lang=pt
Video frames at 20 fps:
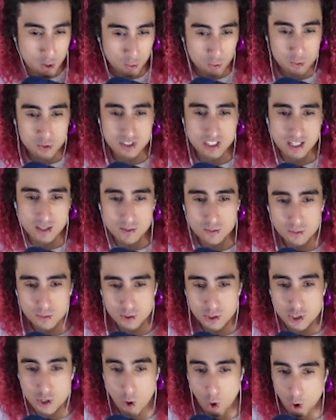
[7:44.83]
usando
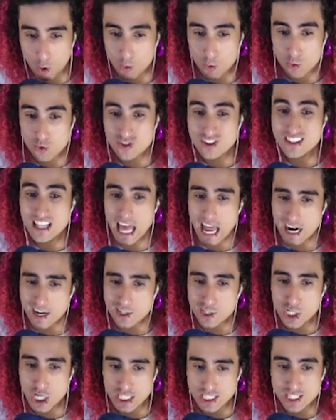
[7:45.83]
de óculos
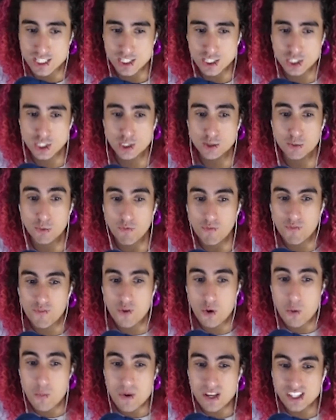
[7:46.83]
nerd, assistindo
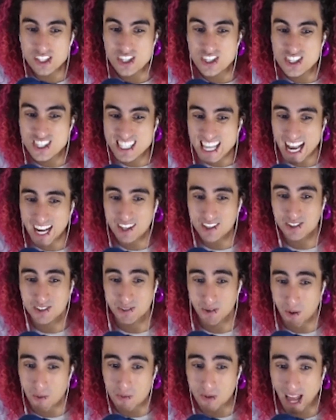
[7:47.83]
filme de
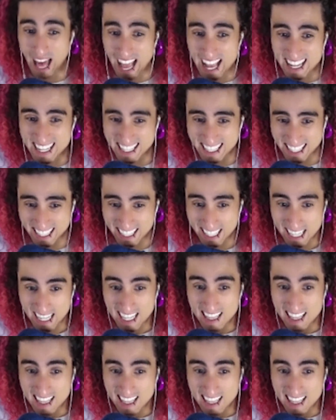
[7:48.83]
sexo online,